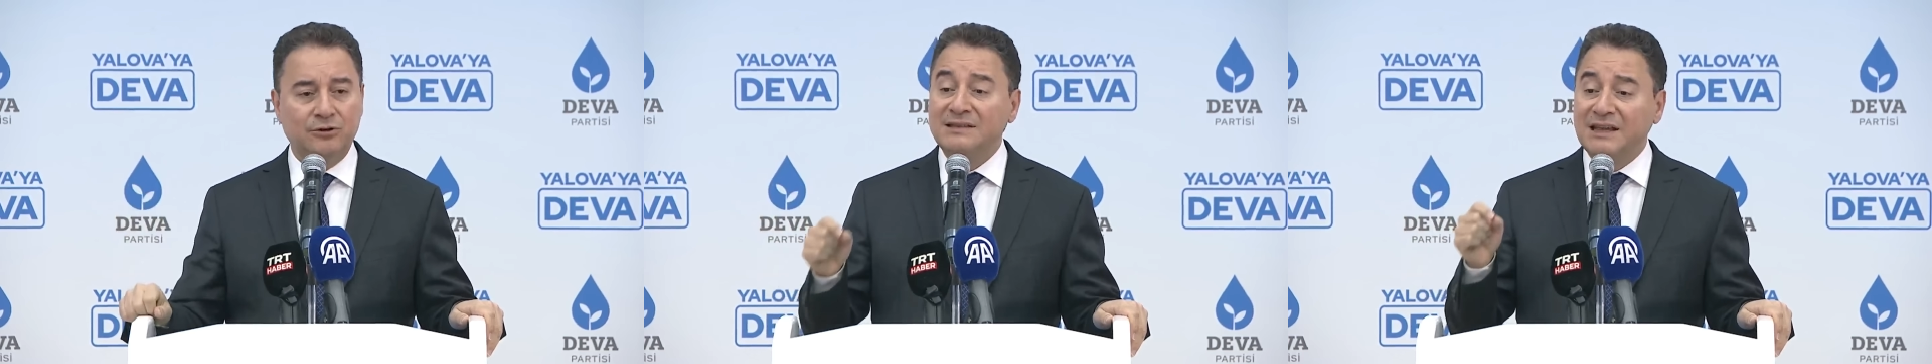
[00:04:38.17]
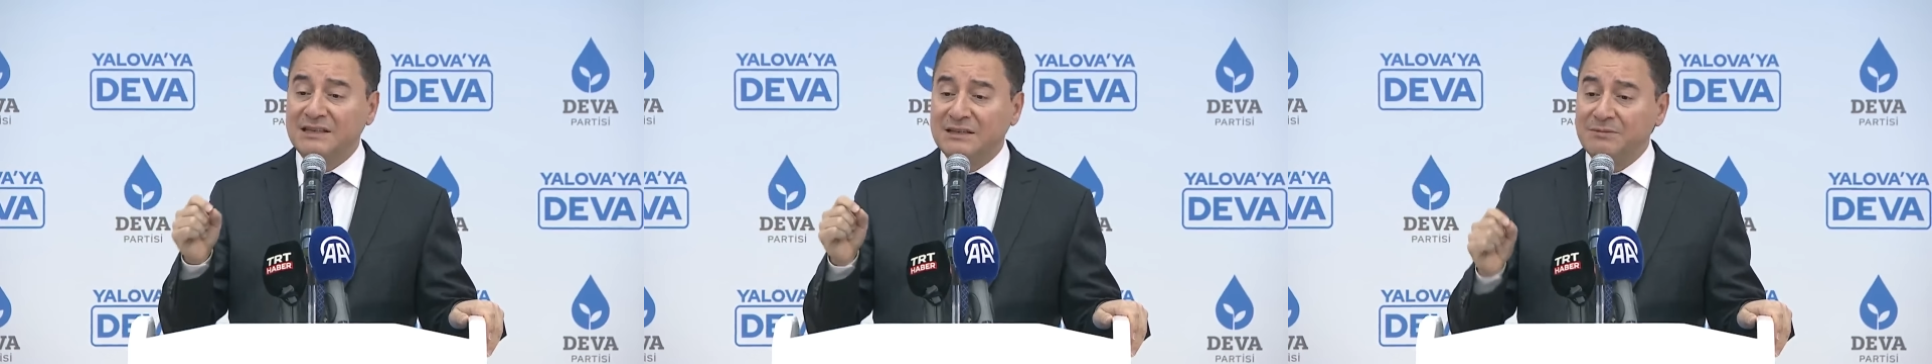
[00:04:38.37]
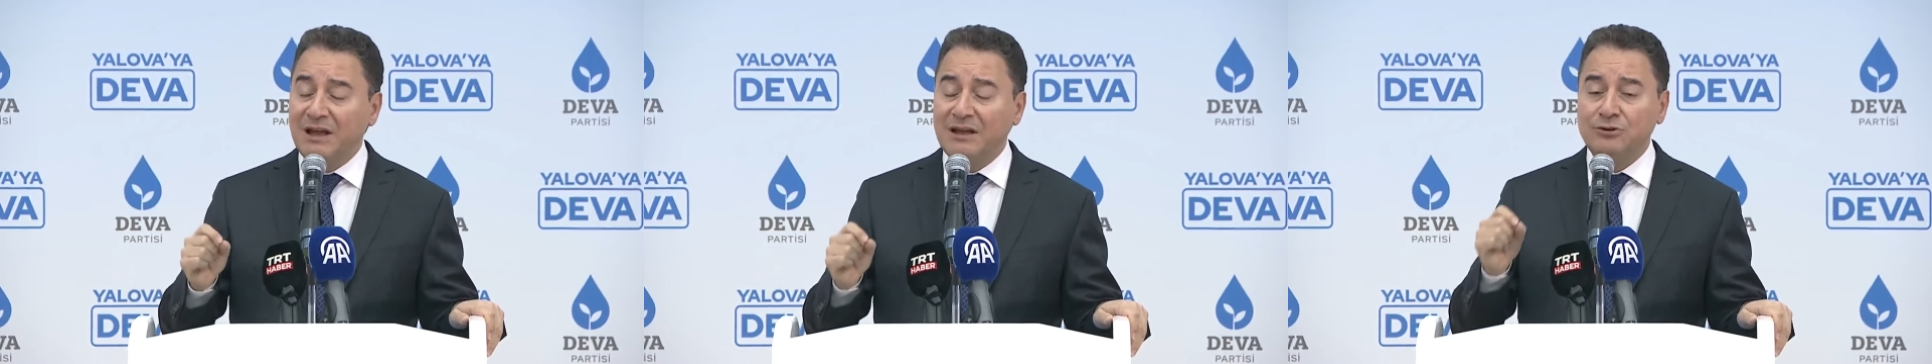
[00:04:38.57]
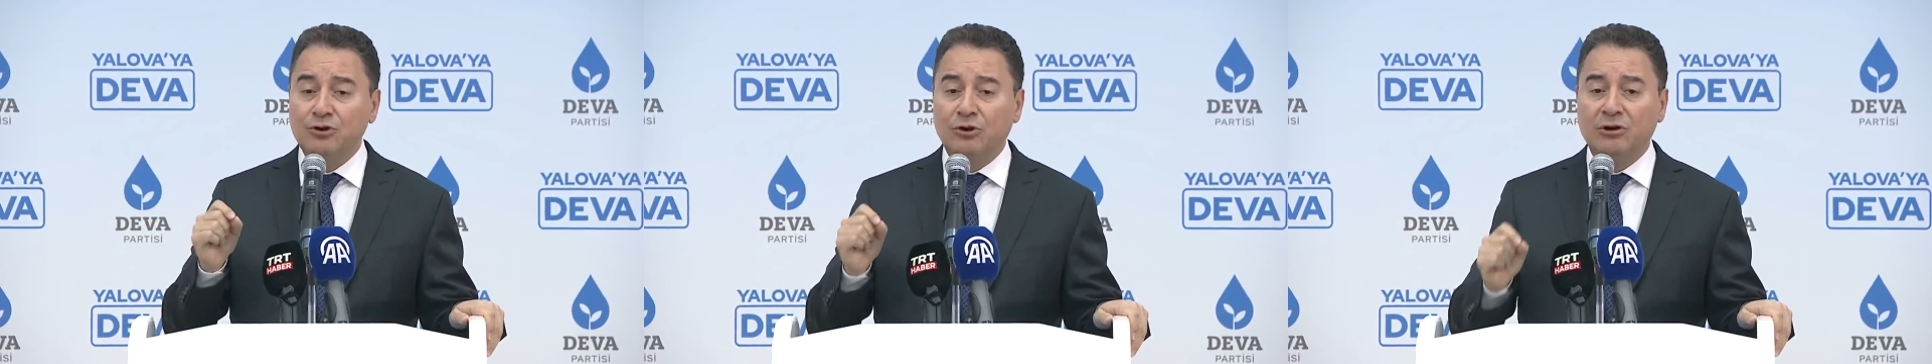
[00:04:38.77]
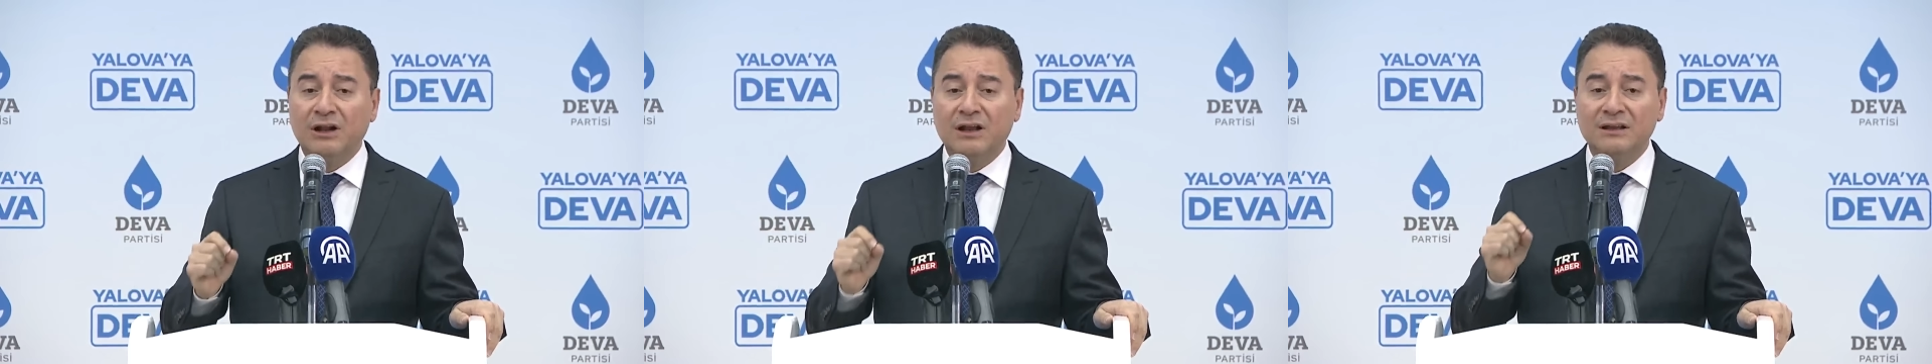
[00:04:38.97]
Seçimden
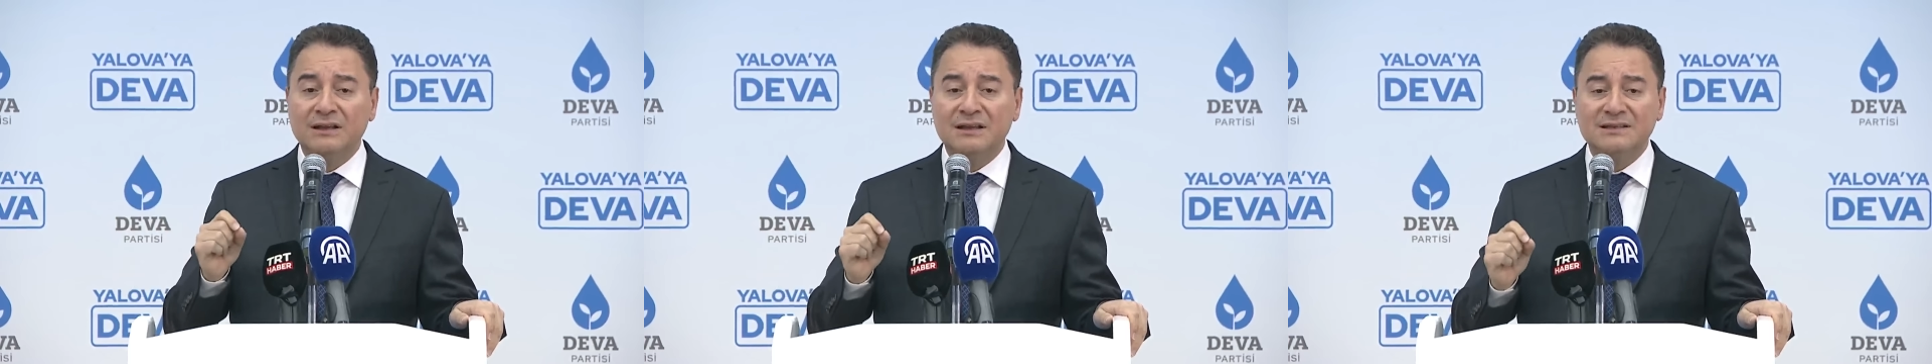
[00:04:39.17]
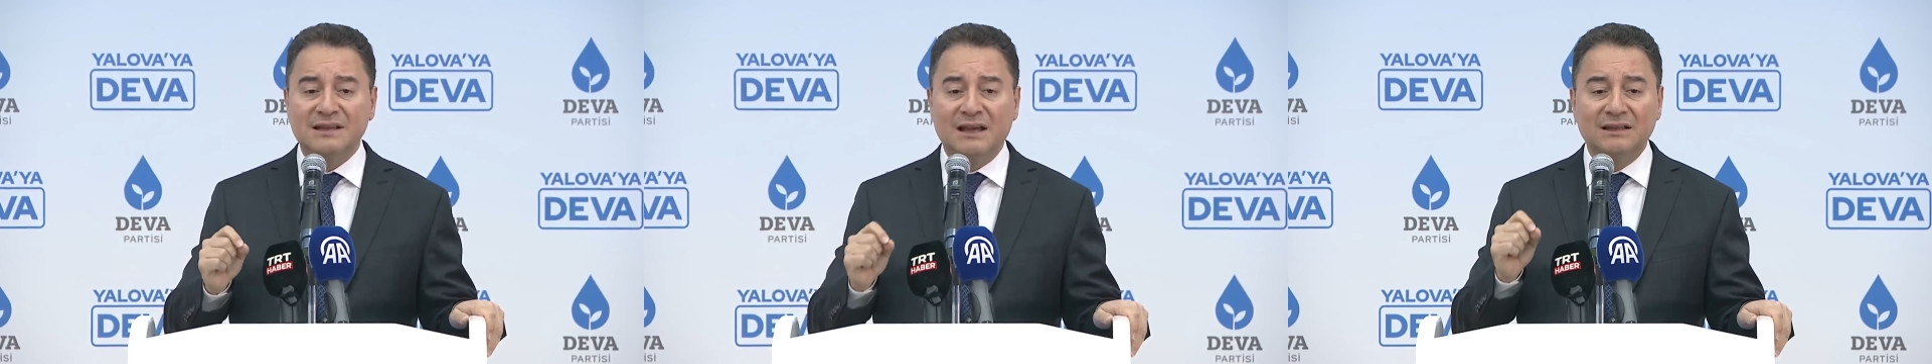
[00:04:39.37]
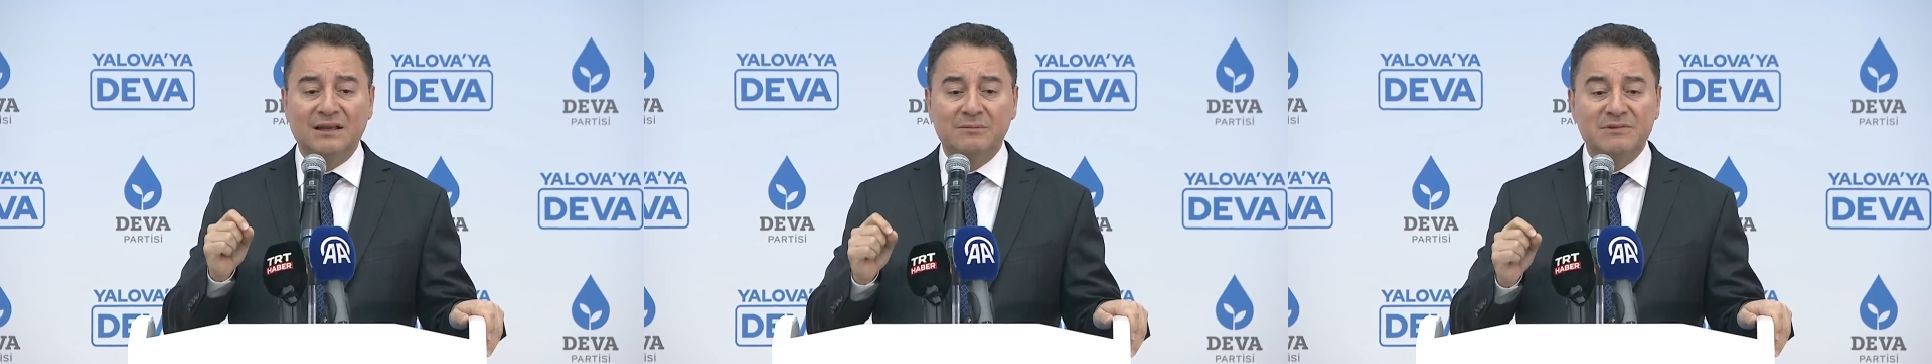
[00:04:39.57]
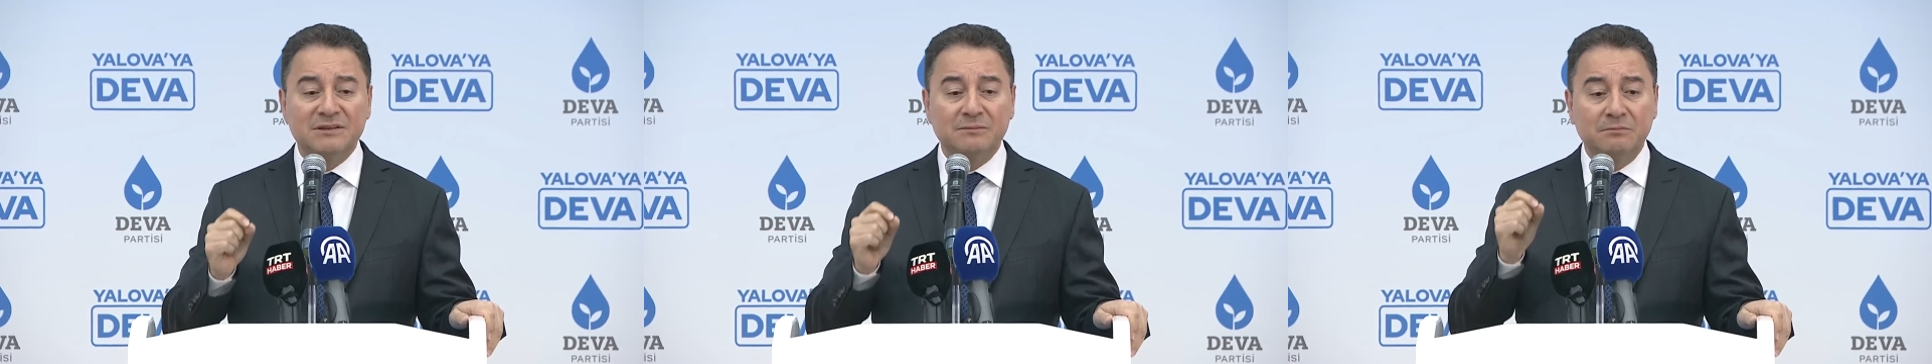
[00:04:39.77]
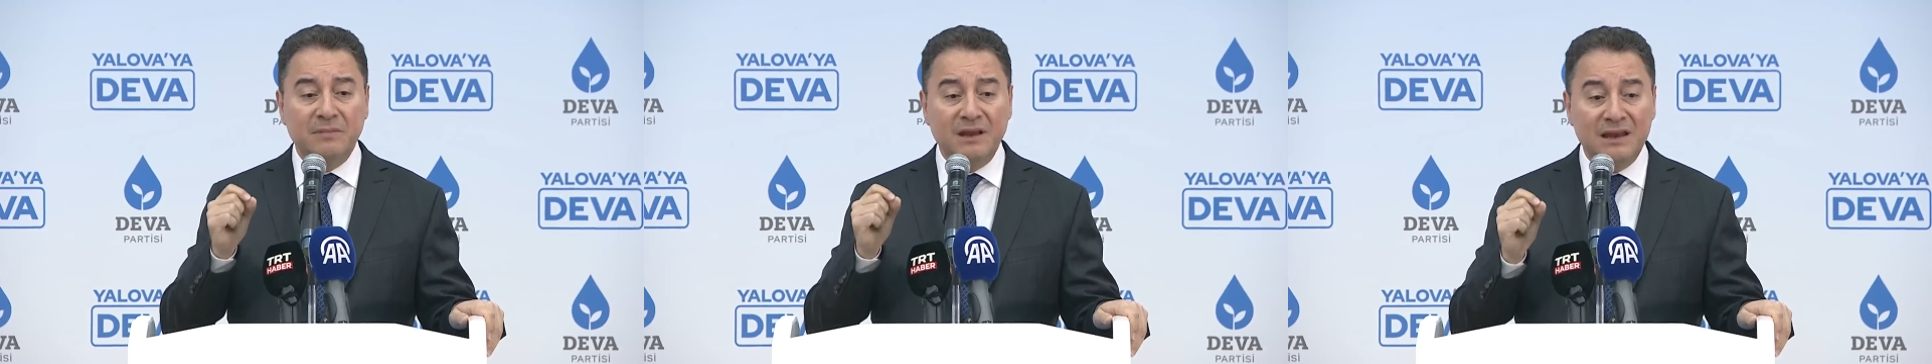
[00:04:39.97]
sonra
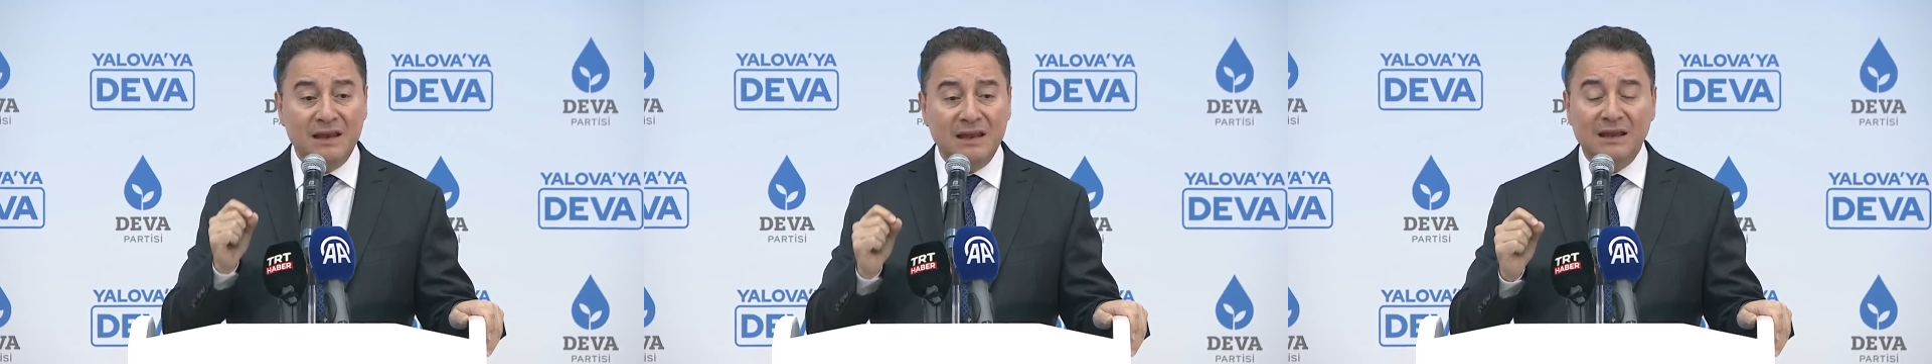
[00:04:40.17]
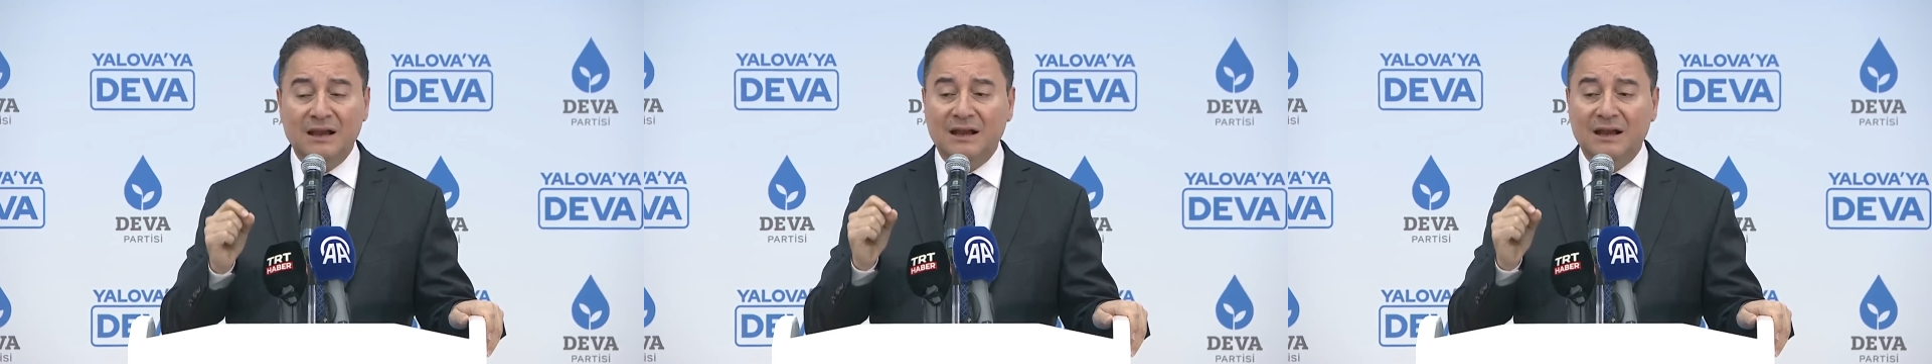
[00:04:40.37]
insanlarımızın milli